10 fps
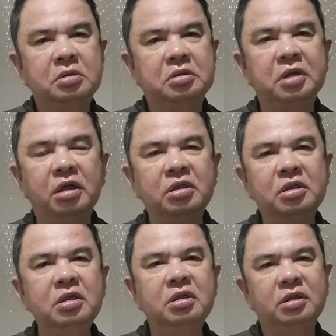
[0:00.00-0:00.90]
gần
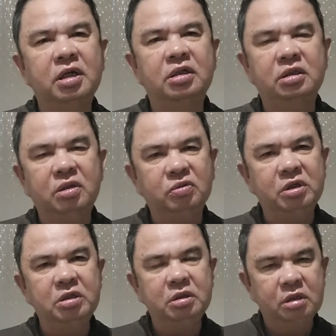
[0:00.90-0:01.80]
như là lần đầu
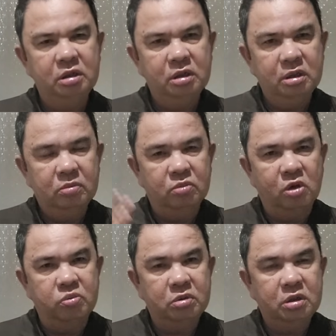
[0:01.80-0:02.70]
tiên
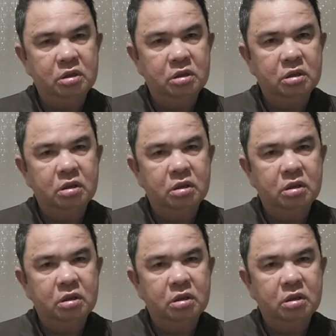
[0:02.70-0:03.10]
một à,